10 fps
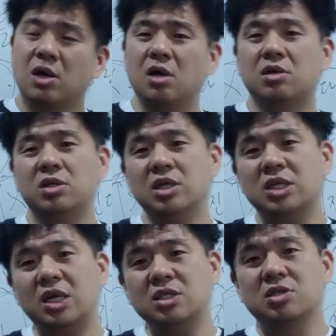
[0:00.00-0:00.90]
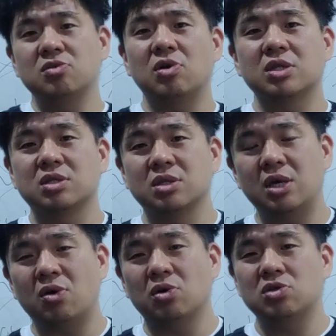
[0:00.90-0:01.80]
아, 그냥 사라지는 것
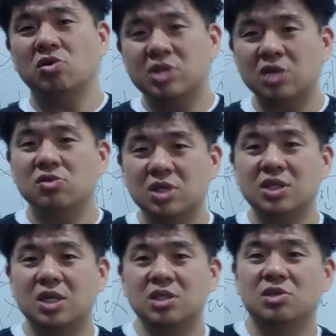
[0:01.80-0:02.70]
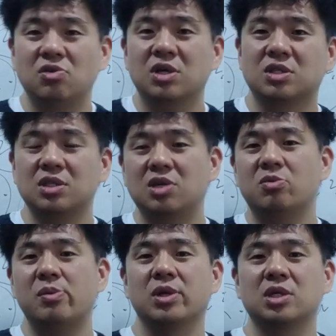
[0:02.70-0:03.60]
같은데 어, 여차저차 사라지는 것 같은데
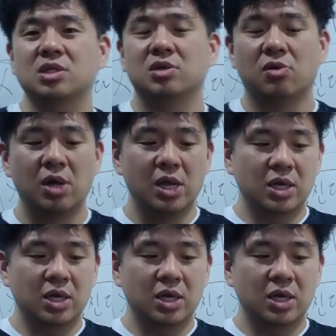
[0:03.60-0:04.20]
이런 말 많이 하잖아요.